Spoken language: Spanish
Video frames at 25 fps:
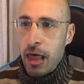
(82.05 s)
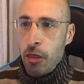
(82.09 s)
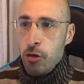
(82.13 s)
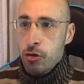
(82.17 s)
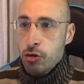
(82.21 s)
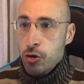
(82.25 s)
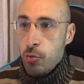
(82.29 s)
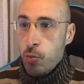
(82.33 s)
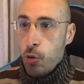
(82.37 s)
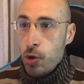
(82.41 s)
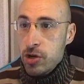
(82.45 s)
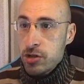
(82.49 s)

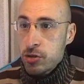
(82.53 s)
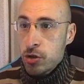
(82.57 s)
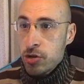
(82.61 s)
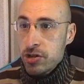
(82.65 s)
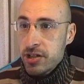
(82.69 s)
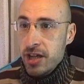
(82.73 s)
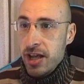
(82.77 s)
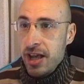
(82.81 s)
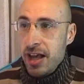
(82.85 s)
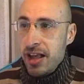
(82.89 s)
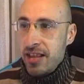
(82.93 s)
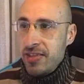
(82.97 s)
lados
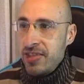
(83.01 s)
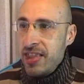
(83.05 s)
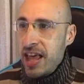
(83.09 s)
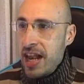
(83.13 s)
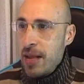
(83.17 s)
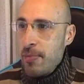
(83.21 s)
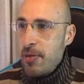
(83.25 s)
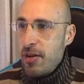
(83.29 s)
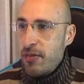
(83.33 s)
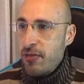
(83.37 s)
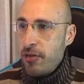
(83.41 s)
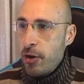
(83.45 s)
opuestos
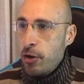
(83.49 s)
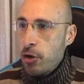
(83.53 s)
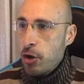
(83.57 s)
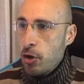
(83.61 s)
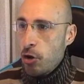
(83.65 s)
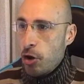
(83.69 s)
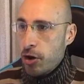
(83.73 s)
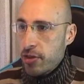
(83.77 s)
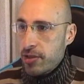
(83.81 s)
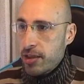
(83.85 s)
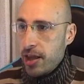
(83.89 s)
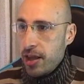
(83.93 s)
del
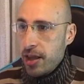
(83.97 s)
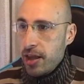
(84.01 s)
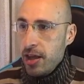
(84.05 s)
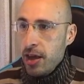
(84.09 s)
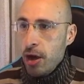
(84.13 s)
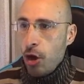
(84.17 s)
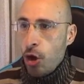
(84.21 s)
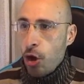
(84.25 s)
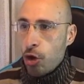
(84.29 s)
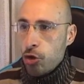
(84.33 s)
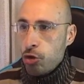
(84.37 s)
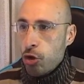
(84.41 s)
hemisferio norte,